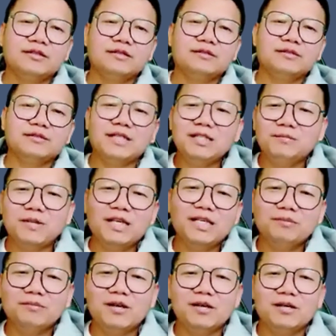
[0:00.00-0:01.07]
đánh
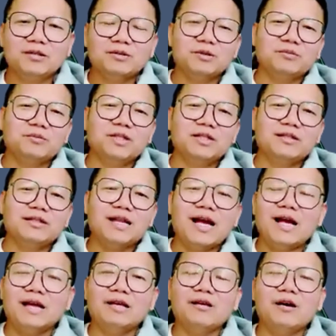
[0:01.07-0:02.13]
plane bó hoặc nhầm đánh
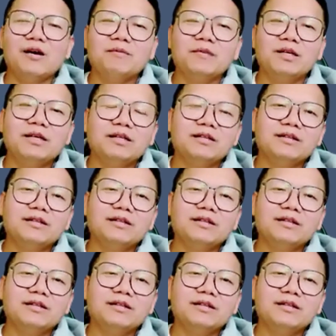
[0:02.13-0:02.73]
đại ọ mà